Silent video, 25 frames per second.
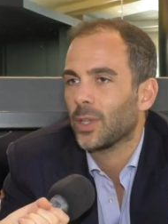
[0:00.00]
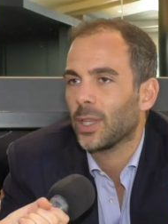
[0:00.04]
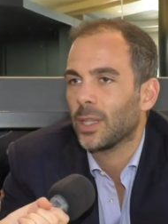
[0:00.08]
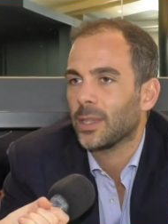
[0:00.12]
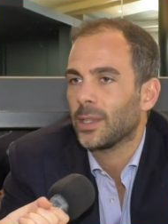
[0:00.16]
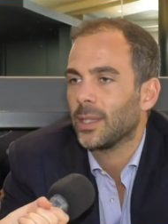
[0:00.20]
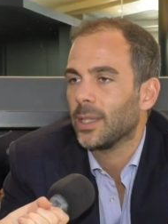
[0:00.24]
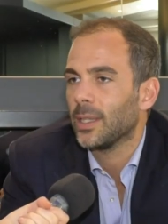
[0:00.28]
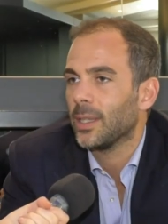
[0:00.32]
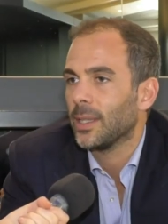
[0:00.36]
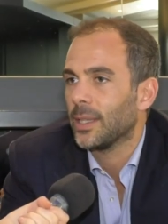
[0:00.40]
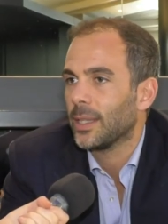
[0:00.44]

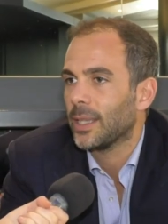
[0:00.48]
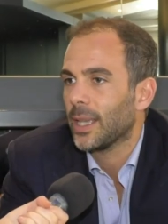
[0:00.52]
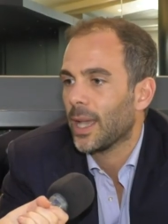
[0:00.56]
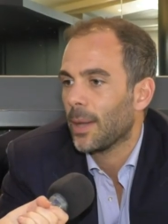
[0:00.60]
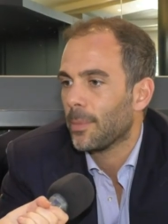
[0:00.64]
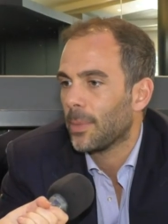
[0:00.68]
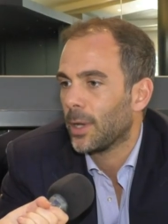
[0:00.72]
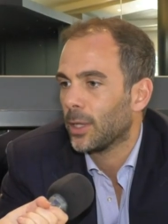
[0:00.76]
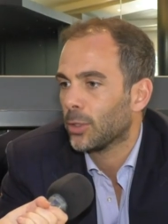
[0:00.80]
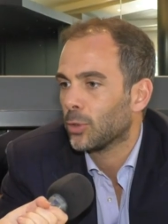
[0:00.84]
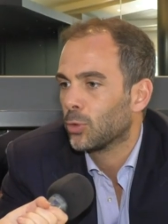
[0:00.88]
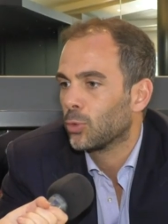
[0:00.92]
che ti
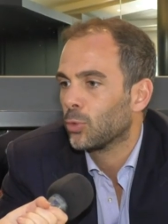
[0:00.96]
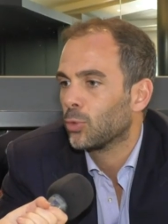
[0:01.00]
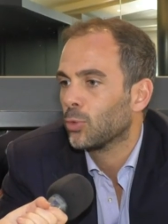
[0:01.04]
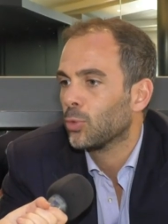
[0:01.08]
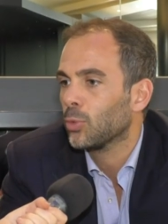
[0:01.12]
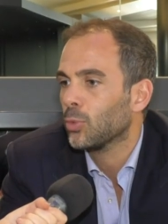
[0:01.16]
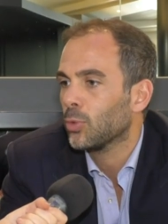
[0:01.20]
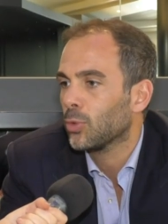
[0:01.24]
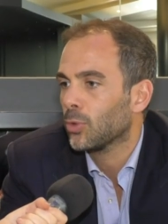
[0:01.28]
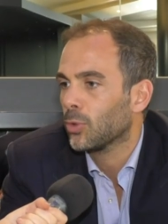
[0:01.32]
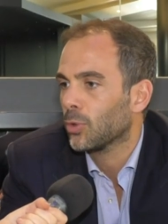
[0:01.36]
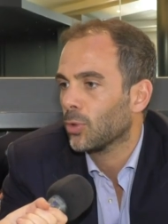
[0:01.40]
richiama
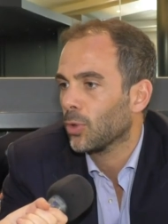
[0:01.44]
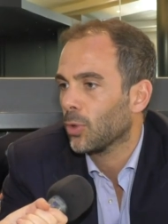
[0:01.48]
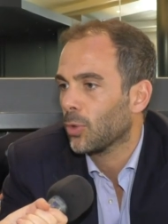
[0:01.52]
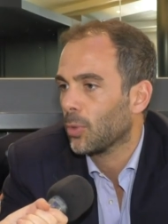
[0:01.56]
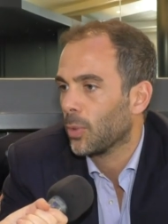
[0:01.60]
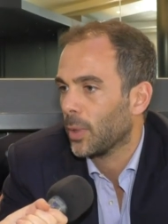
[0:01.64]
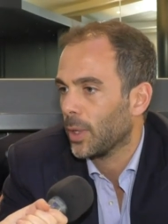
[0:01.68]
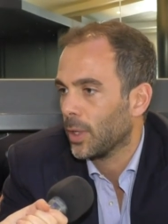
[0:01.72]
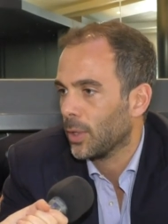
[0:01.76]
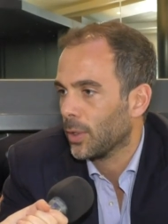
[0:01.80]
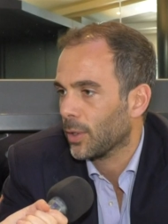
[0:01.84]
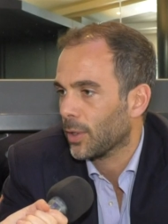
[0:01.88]
tutto
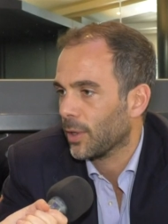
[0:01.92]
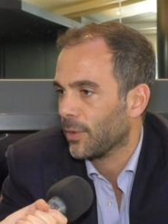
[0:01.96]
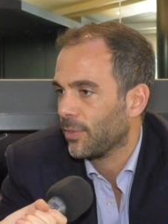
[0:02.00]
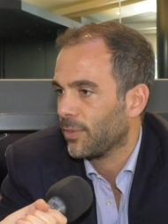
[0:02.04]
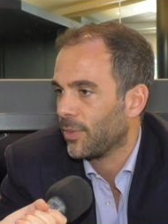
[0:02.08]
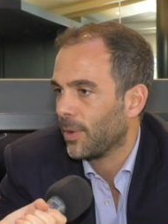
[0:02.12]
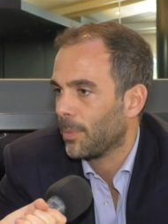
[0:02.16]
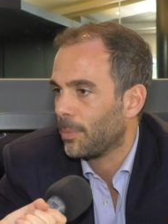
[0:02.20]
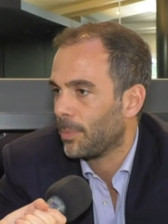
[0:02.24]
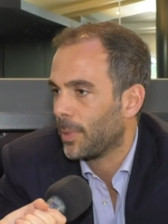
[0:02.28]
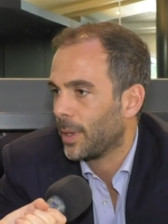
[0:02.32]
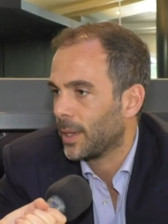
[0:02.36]
quello che
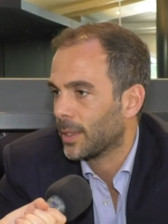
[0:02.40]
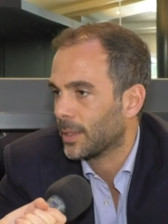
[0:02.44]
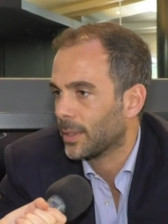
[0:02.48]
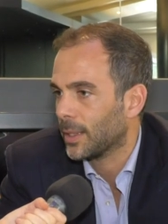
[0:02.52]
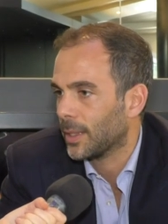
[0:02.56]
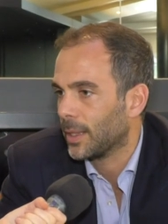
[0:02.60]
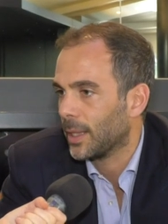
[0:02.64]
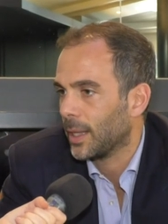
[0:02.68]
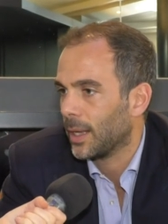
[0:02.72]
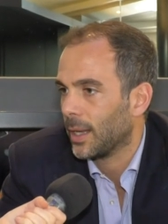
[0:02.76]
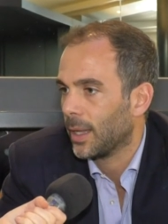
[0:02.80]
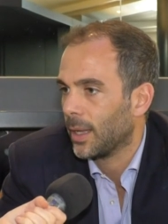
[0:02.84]
fa
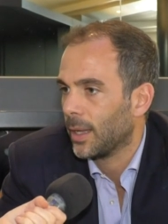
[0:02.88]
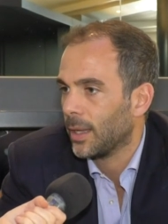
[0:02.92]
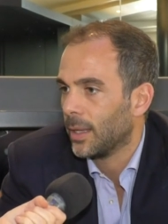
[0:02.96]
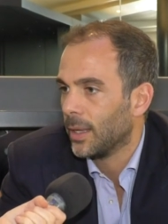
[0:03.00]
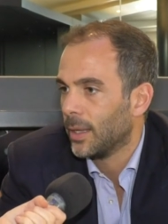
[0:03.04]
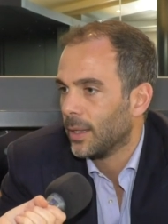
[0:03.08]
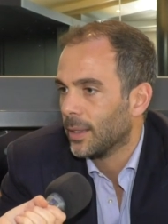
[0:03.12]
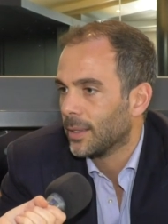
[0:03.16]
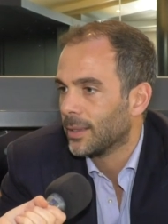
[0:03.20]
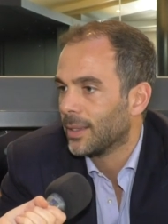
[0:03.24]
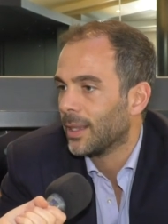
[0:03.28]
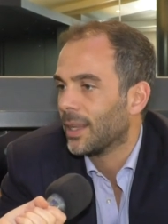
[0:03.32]
parte della,
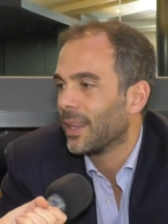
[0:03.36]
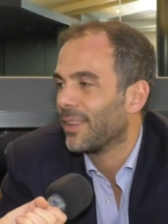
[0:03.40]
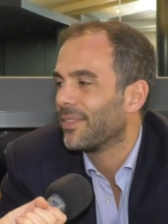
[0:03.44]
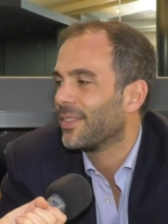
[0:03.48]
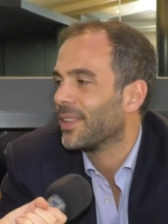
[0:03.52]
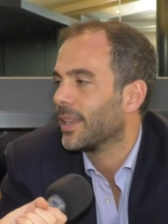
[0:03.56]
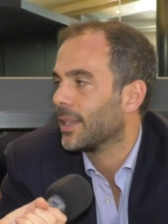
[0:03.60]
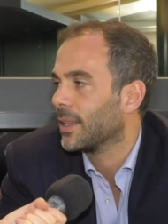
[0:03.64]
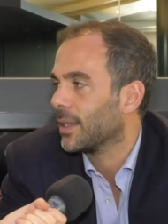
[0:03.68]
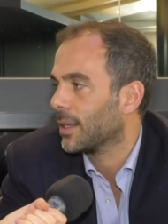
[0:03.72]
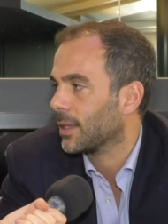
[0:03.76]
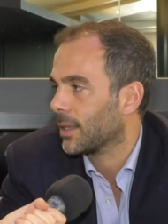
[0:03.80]
della
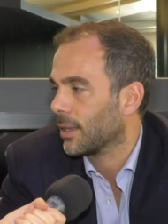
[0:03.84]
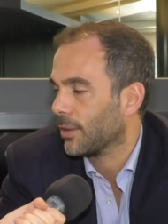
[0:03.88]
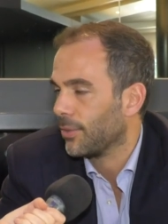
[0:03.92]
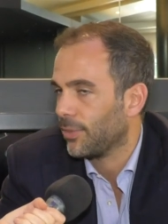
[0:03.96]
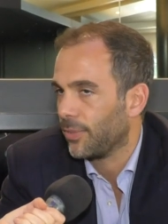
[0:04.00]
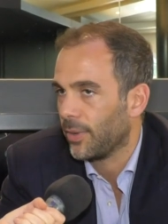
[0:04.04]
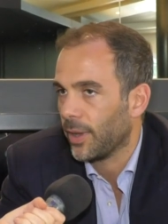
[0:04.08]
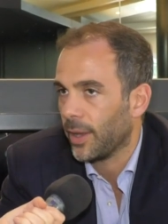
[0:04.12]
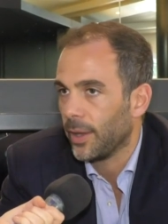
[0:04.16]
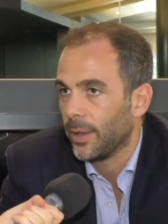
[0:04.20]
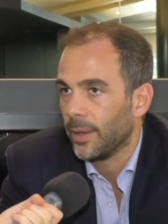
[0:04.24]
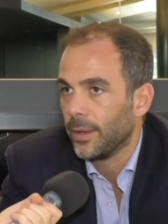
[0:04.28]
via del
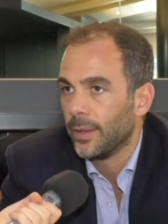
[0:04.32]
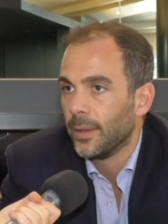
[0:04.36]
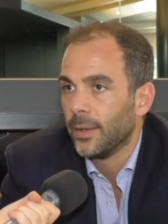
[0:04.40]
caffè.